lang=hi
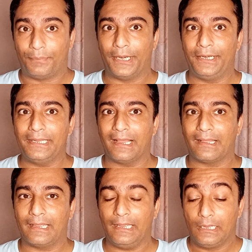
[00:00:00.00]
भेड़िया
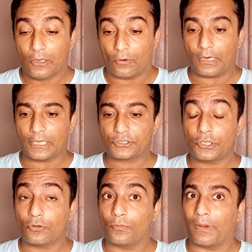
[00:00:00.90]
है और
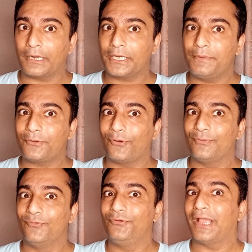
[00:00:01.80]
अक्षय कुमार की भी कोई
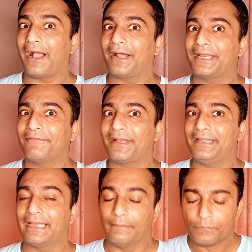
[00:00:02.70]
मूवी आने
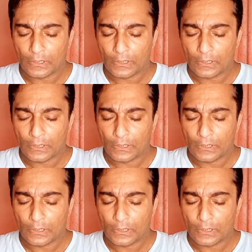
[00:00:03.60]
वाली है